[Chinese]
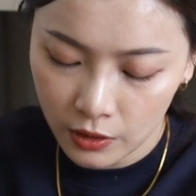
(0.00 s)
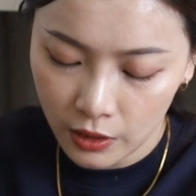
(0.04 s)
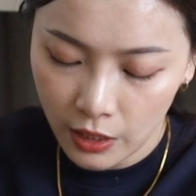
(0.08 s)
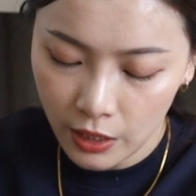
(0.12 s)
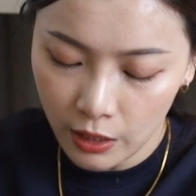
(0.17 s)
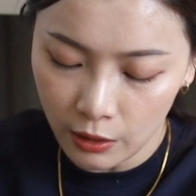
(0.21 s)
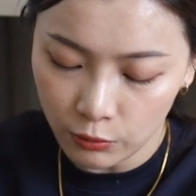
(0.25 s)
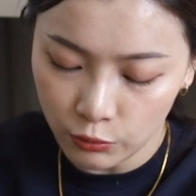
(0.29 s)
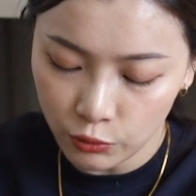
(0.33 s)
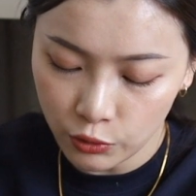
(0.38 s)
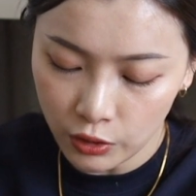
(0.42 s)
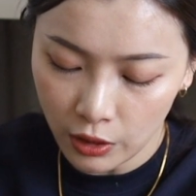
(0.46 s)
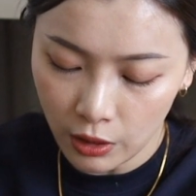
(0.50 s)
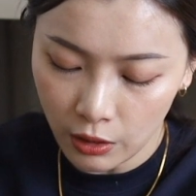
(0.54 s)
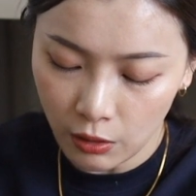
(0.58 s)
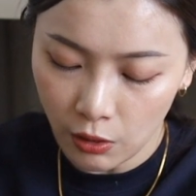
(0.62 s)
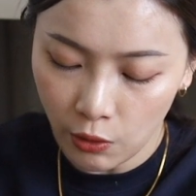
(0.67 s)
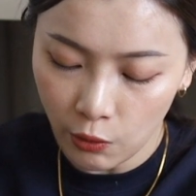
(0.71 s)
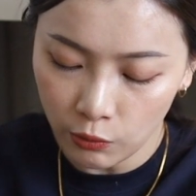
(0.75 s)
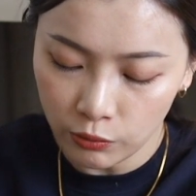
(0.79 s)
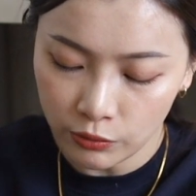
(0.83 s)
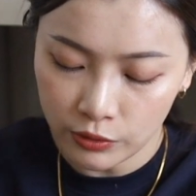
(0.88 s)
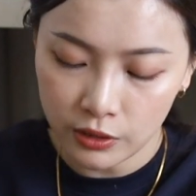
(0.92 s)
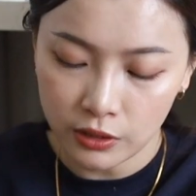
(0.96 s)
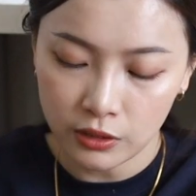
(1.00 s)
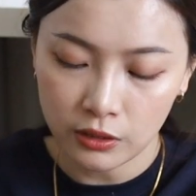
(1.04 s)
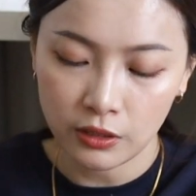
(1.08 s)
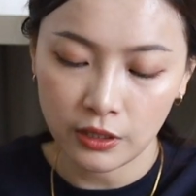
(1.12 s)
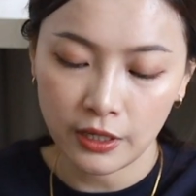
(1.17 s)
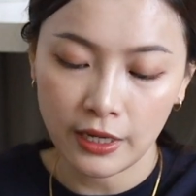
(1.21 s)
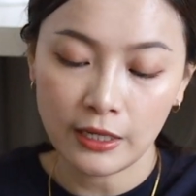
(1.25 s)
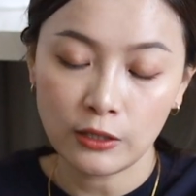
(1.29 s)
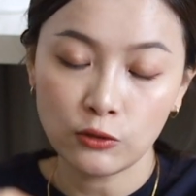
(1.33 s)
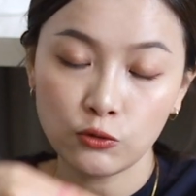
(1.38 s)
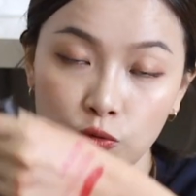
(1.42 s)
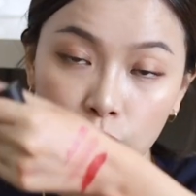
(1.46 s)
烤焦红色的
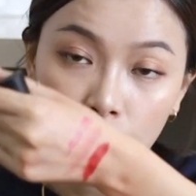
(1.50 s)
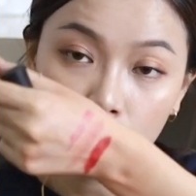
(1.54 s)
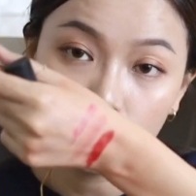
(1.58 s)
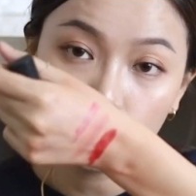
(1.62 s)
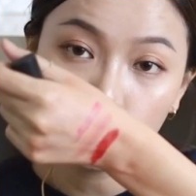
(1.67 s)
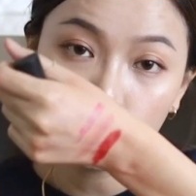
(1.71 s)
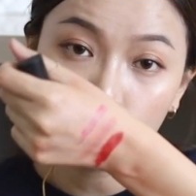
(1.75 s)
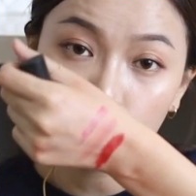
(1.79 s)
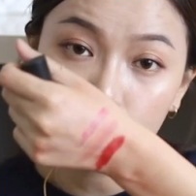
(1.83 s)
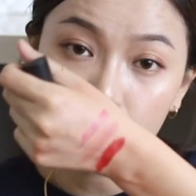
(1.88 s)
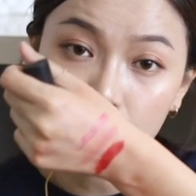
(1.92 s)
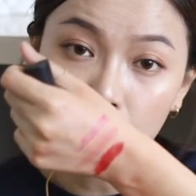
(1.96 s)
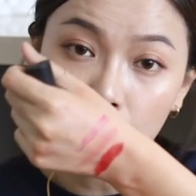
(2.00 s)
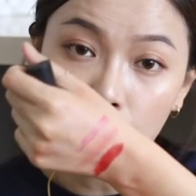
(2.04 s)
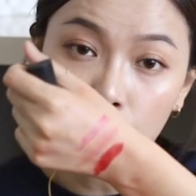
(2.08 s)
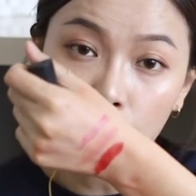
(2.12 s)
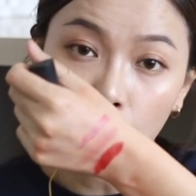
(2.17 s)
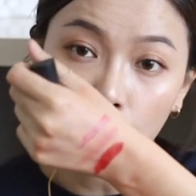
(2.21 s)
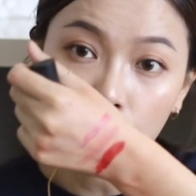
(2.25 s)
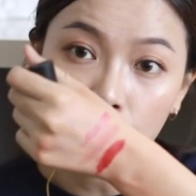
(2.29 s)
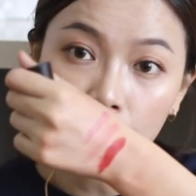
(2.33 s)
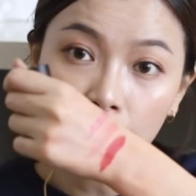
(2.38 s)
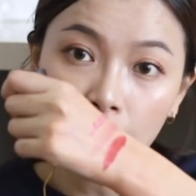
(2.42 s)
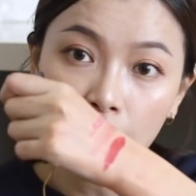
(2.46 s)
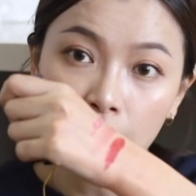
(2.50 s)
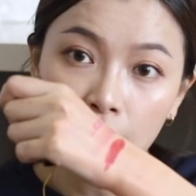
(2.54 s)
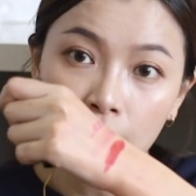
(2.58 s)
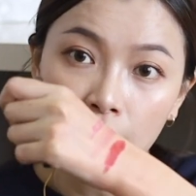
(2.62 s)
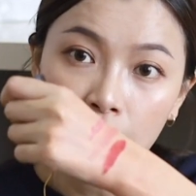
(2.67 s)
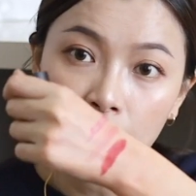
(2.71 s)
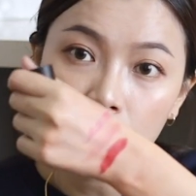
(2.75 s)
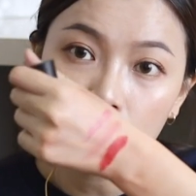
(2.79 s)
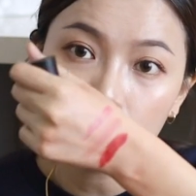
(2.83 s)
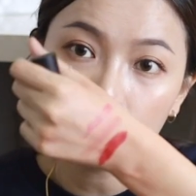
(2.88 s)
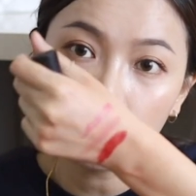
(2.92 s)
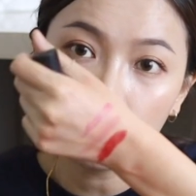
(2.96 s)
感觉，就比较冬天的
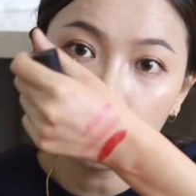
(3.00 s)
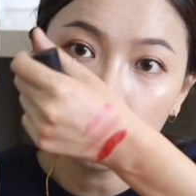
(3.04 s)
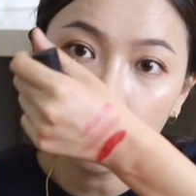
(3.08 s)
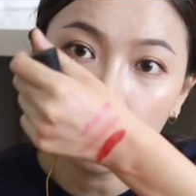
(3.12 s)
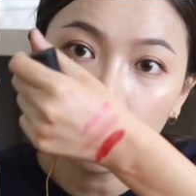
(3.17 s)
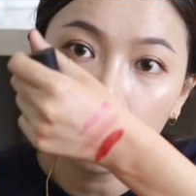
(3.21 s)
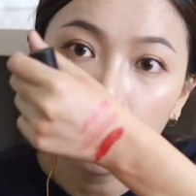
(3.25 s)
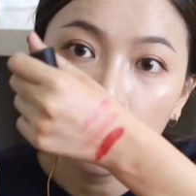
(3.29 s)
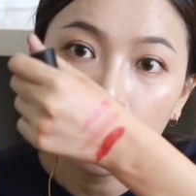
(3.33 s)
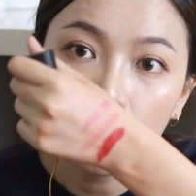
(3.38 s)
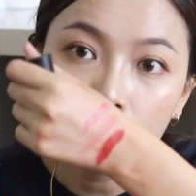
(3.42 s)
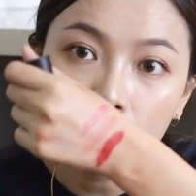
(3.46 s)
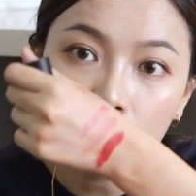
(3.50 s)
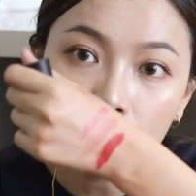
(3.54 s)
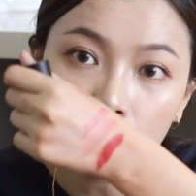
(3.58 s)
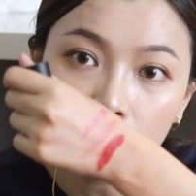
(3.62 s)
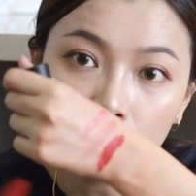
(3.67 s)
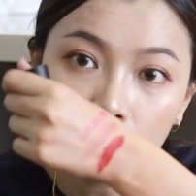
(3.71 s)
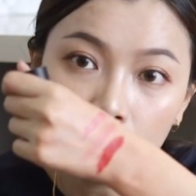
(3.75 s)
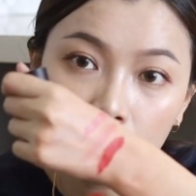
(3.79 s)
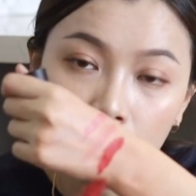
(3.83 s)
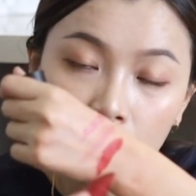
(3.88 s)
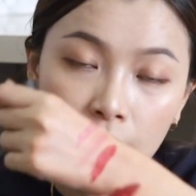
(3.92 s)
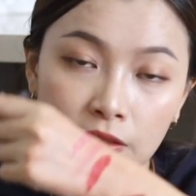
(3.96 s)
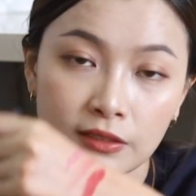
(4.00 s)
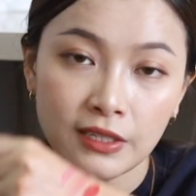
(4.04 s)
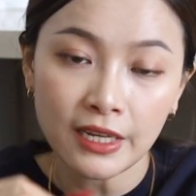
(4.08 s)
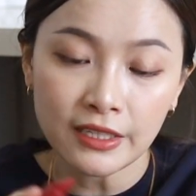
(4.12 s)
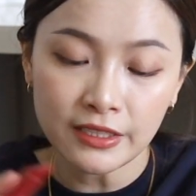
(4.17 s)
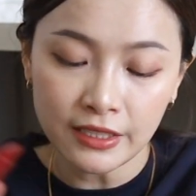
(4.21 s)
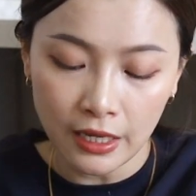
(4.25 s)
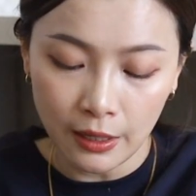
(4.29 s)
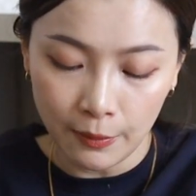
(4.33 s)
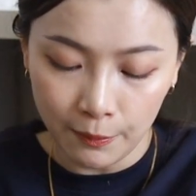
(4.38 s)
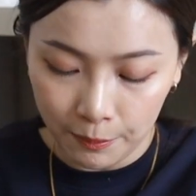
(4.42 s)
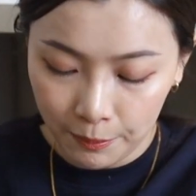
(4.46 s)
颜色，有没有？这支颜色擦
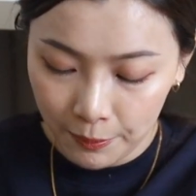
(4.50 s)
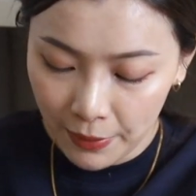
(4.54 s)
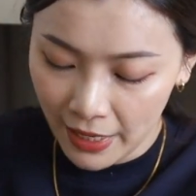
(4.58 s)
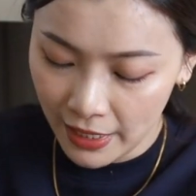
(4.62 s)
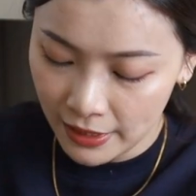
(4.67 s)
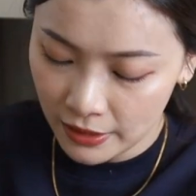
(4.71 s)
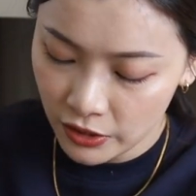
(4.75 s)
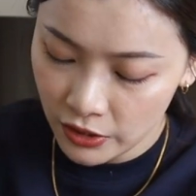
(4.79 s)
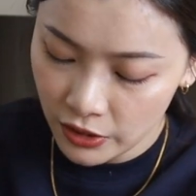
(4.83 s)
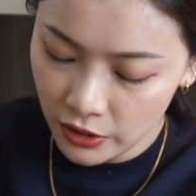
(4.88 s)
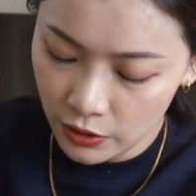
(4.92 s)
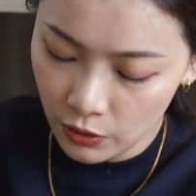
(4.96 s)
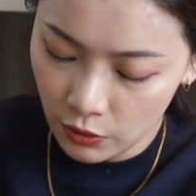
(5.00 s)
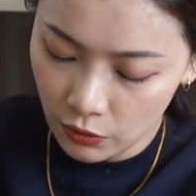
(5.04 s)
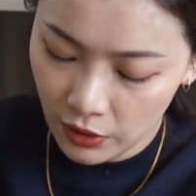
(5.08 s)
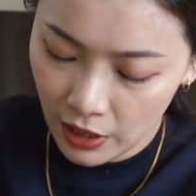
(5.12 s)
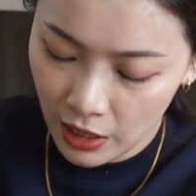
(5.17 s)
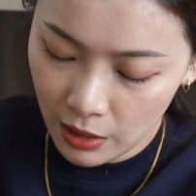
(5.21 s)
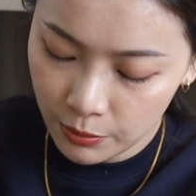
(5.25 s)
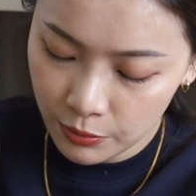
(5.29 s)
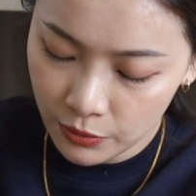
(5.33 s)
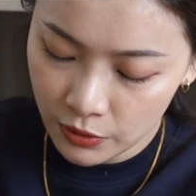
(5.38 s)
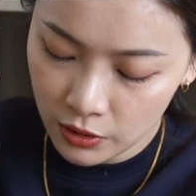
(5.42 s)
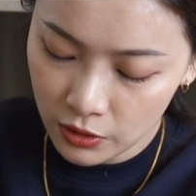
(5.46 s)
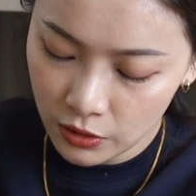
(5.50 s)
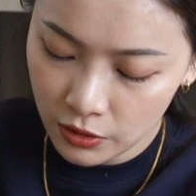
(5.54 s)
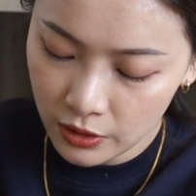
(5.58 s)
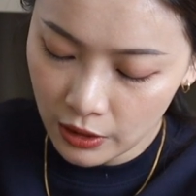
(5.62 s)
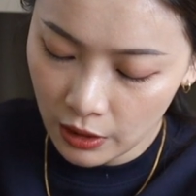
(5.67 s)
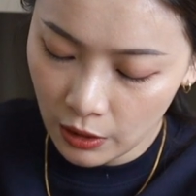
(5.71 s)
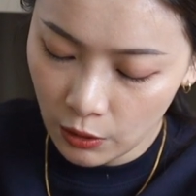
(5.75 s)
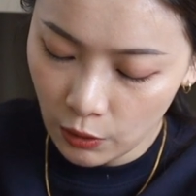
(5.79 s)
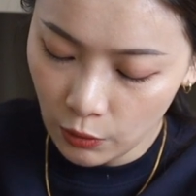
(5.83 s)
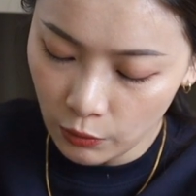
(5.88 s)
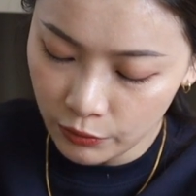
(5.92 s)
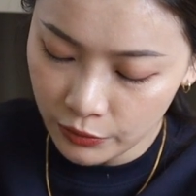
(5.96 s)
起来很霸气哦，它不是
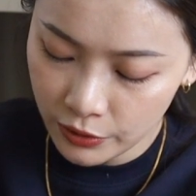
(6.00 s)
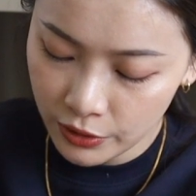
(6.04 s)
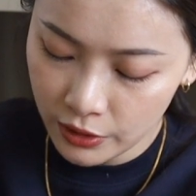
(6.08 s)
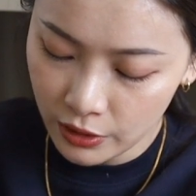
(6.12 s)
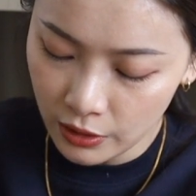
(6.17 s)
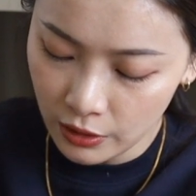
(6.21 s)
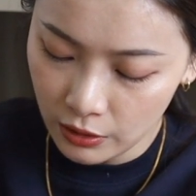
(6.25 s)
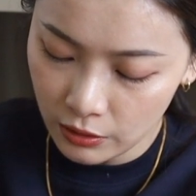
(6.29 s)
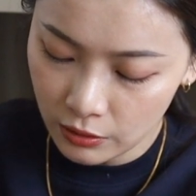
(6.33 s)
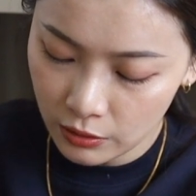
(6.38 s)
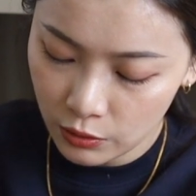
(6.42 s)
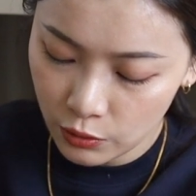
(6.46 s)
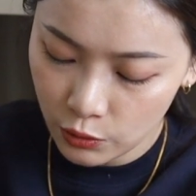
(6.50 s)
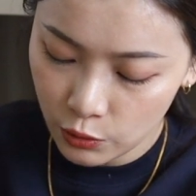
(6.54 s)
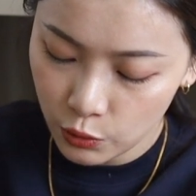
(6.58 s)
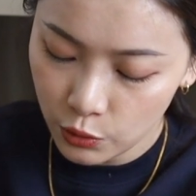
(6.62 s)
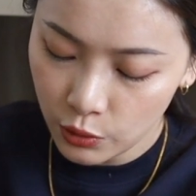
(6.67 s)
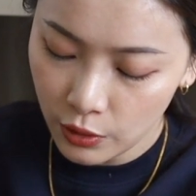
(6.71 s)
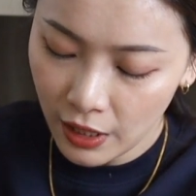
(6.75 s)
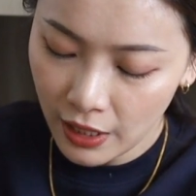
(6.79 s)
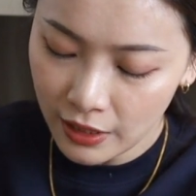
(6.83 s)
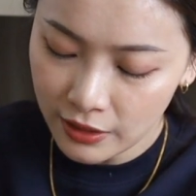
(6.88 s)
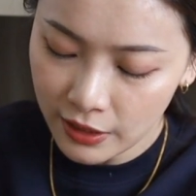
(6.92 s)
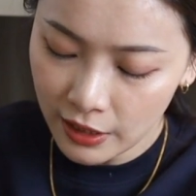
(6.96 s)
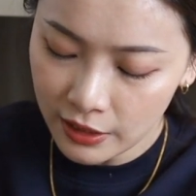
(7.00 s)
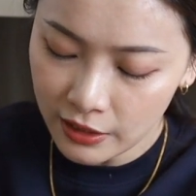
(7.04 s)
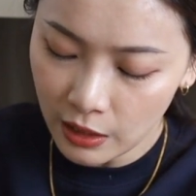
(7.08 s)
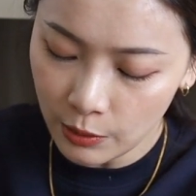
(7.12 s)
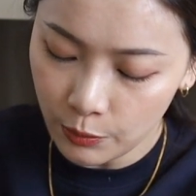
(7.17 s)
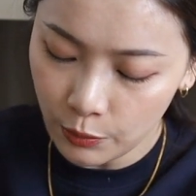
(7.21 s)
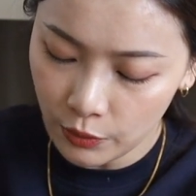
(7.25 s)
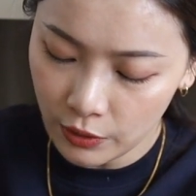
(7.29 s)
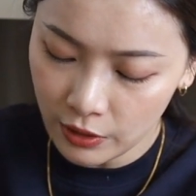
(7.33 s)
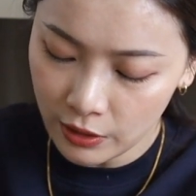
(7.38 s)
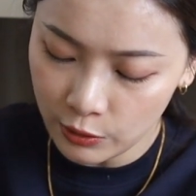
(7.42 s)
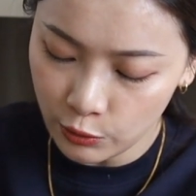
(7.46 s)
正红色，所以它擦起来
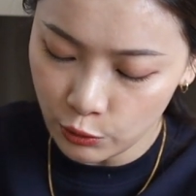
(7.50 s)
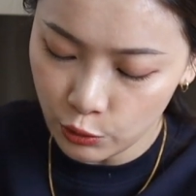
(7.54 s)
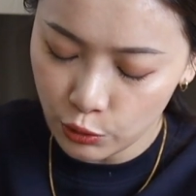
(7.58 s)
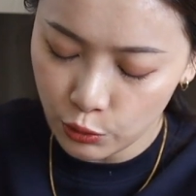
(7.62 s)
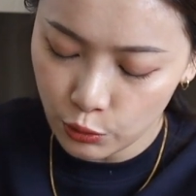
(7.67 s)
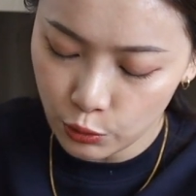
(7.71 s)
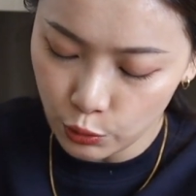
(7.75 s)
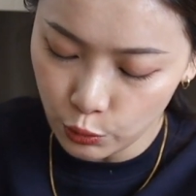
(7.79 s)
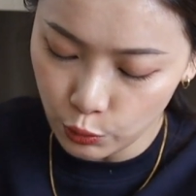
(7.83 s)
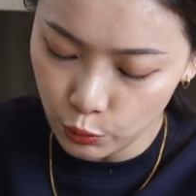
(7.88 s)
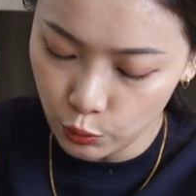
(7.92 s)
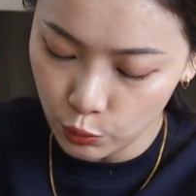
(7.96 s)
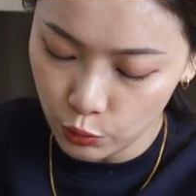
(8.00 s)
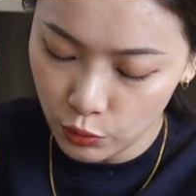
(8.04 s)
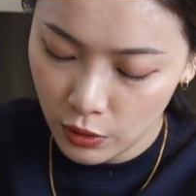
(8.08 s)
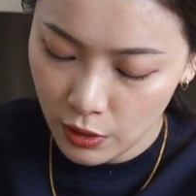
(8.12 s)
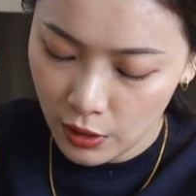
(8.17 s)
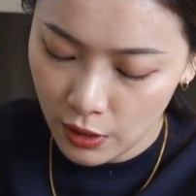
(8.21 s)
不会很俗。